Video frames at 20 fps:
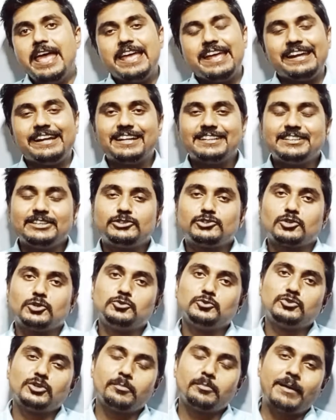ইংরেজির জন্য
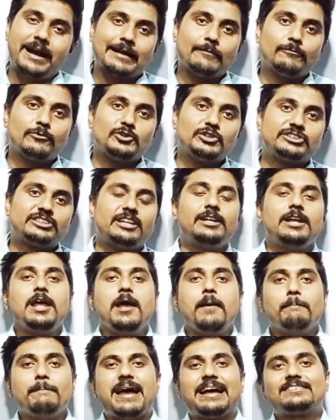দুজন ম্যাডাম রয়েছেন
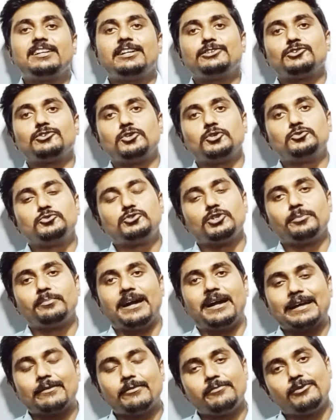ম্যাথের জন্য দুজন
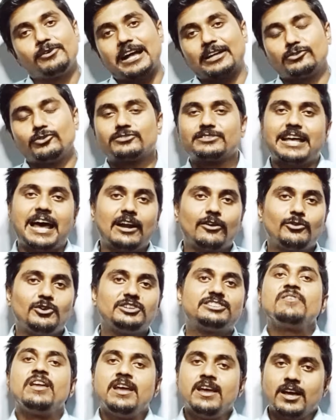ম্যাডাম এবং একজন স্যার
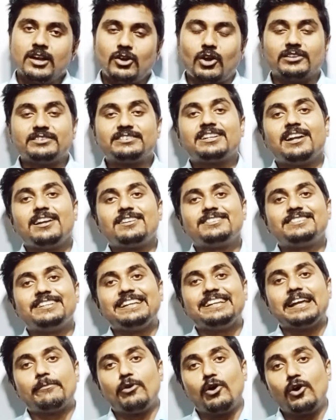রয়েছে লজিক্যাল রিজনিং
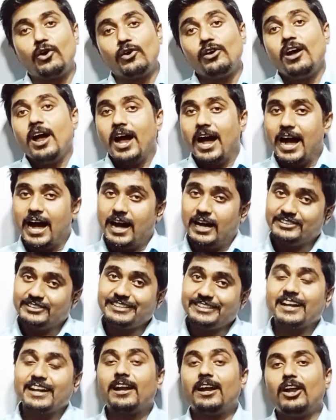এবং
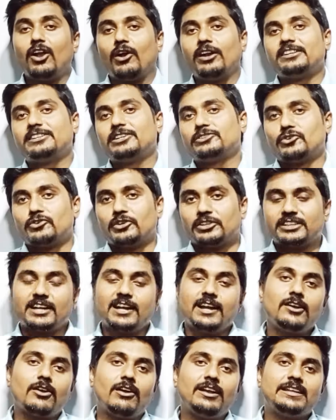জেনারেল নলেজের জন্য
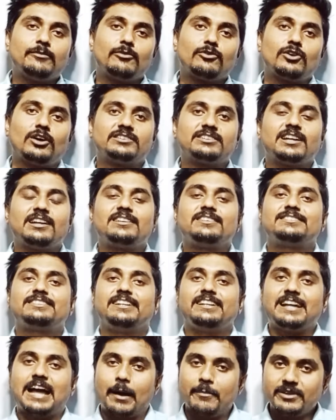জেনারেল নলেজ এবং লজিক্যাল
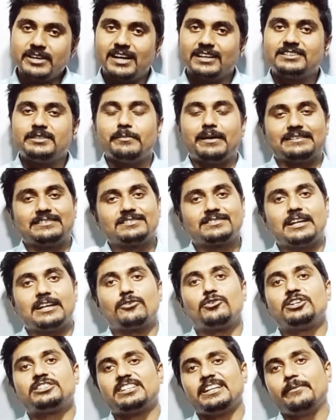রিজনিং আমি আছি ম্যাথের স্যার
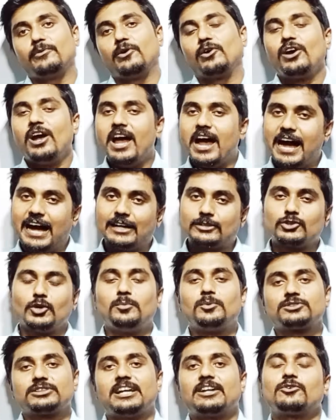রয়েছেন এবং সোম
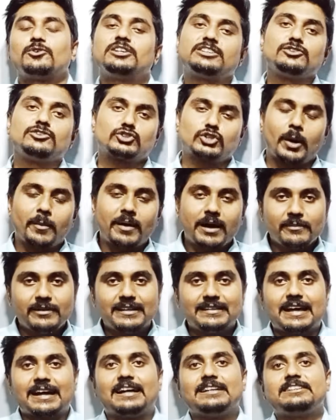স্যার রয়েছেন তো সবাই মিলে
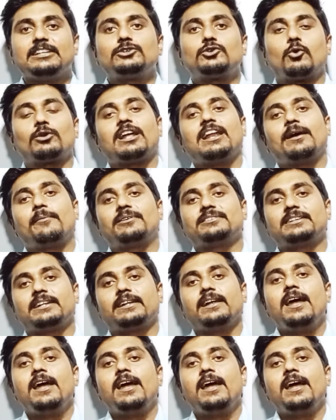দেখাচ্ছি টোটাল আমাদের